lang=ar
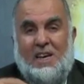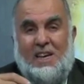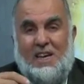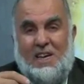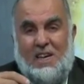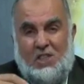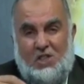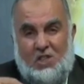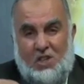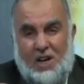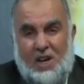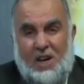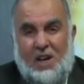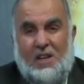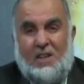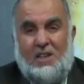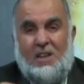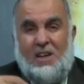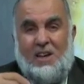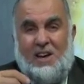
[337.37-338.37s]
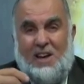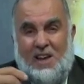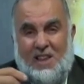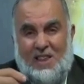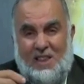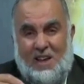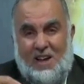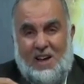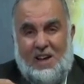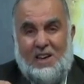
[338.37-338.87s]
إيجاد
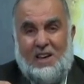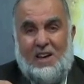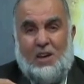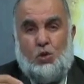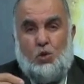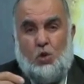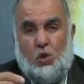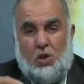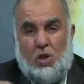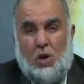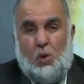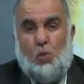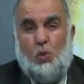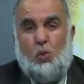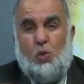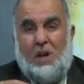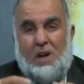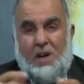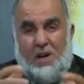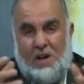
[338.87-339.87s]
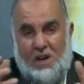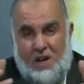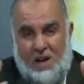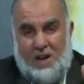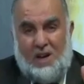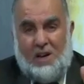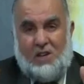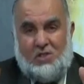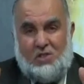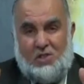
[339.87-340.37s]
قضايا تثور
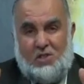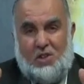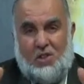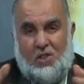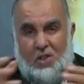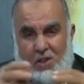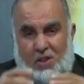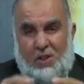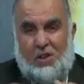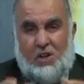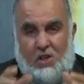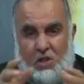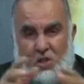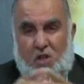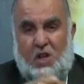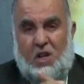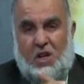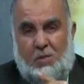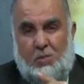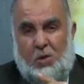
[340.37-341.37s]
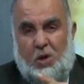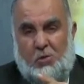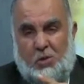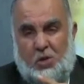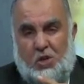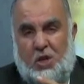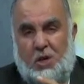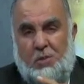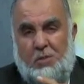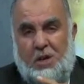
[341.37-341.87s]
الناس ضد الإسلام
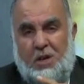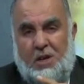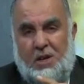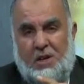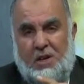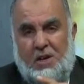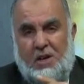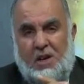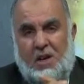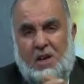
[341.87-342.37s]
والمسلمين